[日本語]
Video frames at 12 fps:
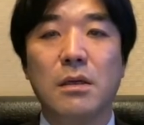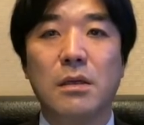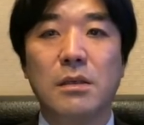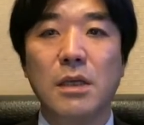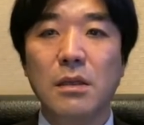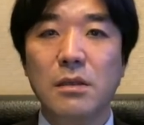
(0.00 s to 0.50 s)

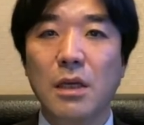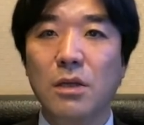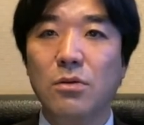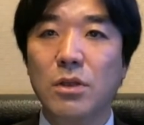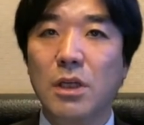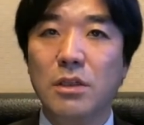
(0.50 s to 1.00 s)
前
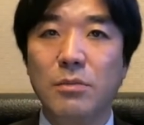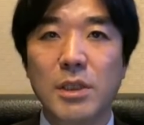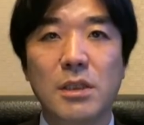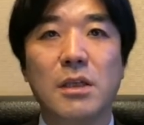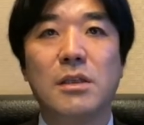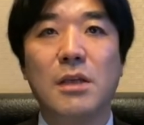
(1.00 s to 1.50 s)
提といたしま
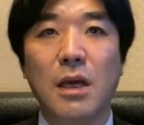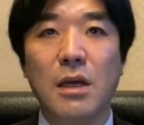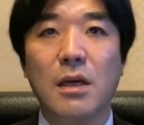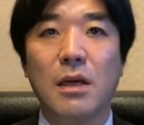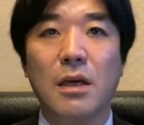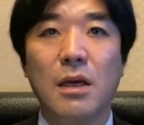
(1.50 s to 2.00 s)
してです
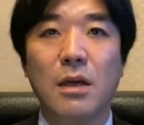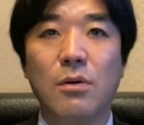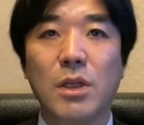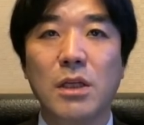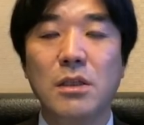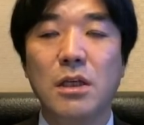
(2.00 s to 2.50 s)
ね、
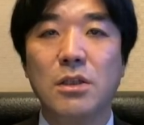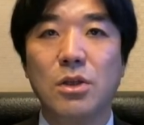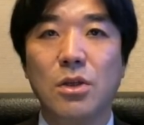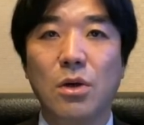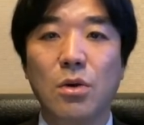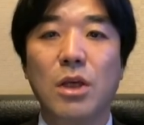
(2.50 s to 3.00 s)
私た
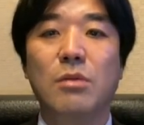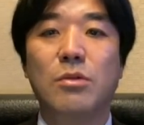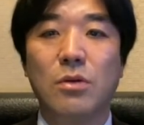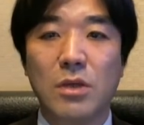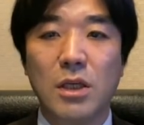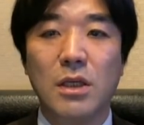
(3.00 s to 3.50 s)
ち
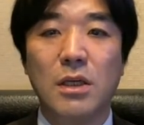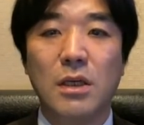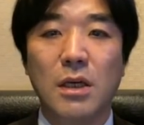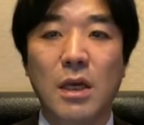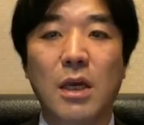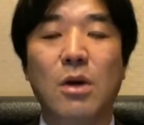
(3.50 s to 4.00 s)
オリーブの木、
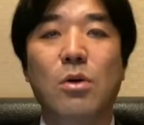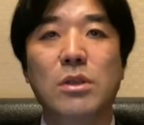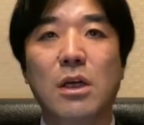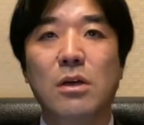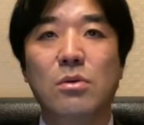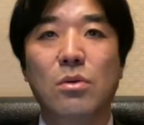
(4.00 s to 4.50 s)
大
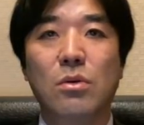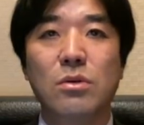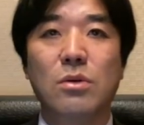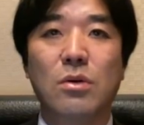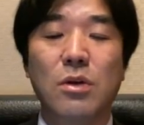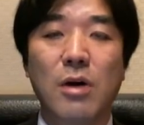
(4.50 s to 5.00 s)
阪都構
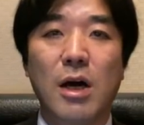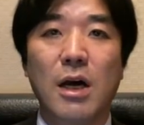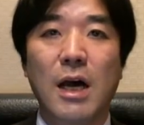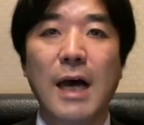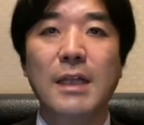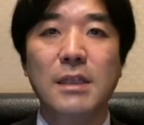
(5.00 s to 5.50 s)
想に
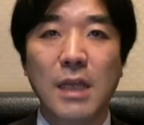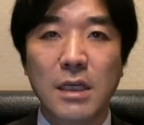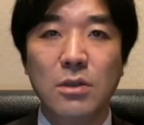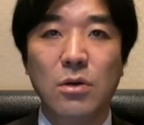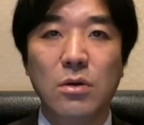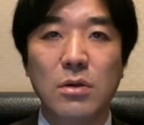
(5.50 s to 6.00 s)
は反
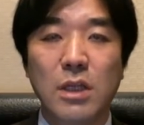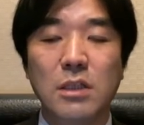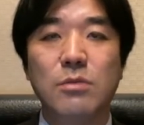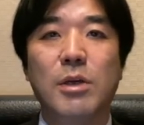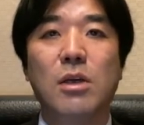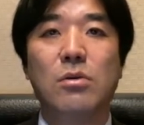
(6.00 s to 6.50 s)
対の
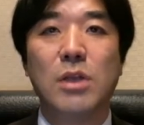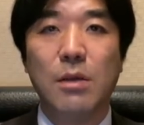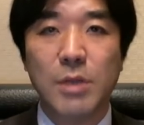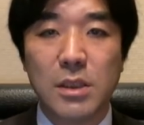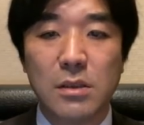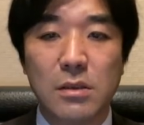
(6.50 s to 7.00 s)
立場でござ
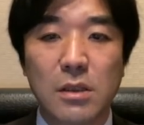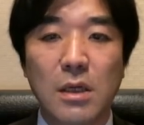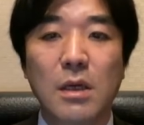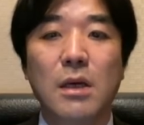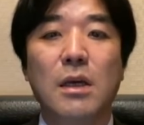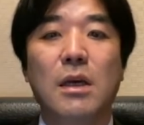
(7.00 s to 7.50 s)
います。
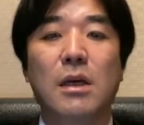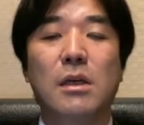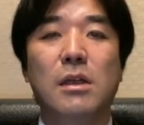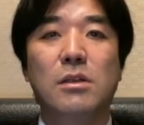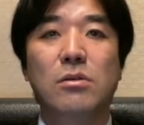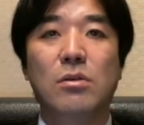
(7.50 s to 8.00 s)

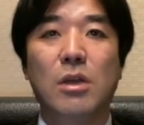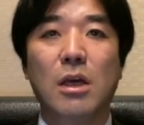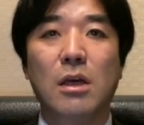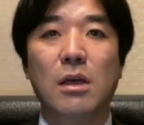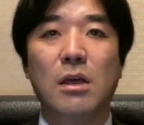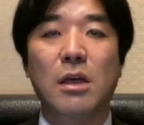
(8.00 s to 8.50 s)
ですの
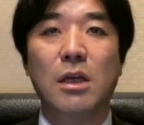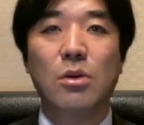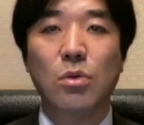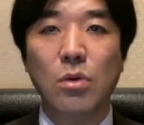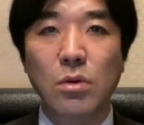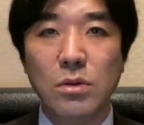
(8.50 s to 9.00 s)
で、
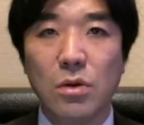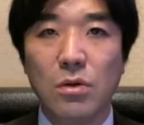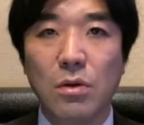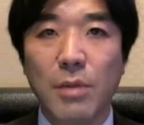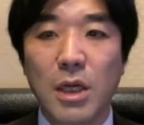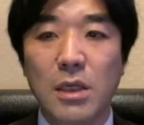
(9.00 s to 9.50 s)
都構想
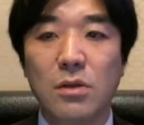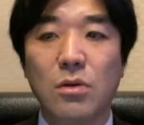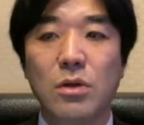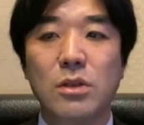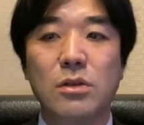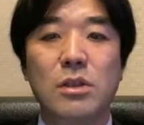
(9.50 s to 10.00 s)
の
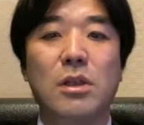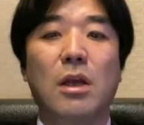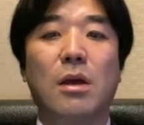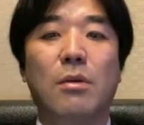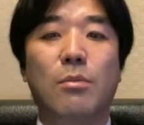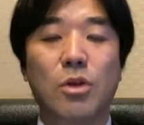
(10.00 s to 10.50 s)
メリットについ
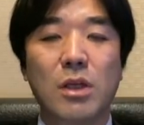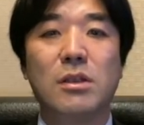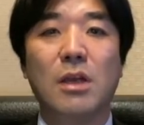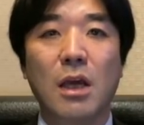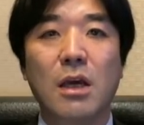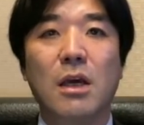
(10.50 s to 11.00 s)
てもで
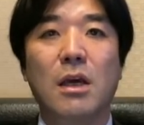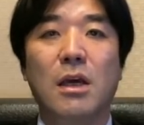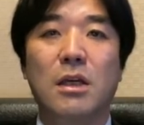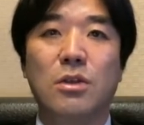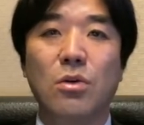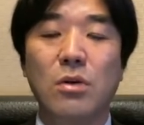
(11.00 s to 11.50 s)
すね、
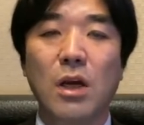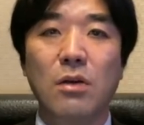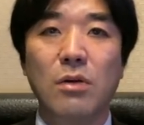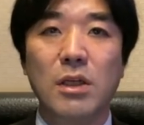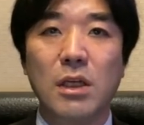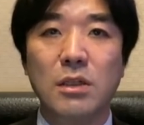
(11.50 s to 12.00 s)
紹
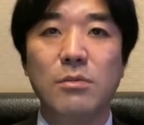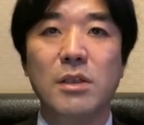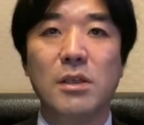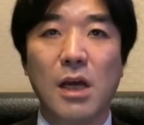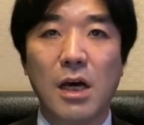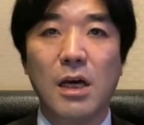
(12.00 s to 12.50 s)
介はいたしま
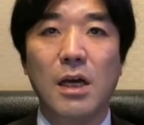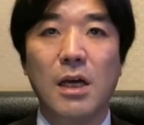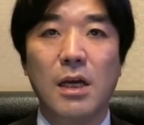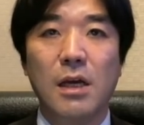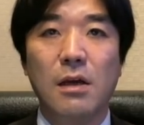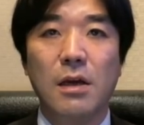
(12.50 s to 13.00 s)
すが、
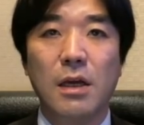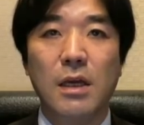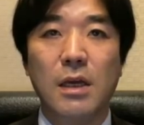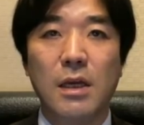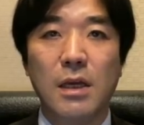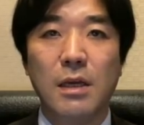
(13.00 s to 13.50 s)

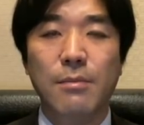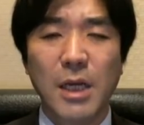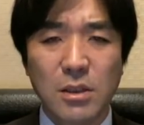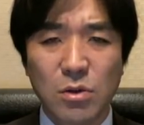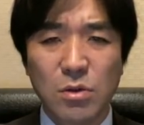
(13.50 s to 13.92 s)
ちょっ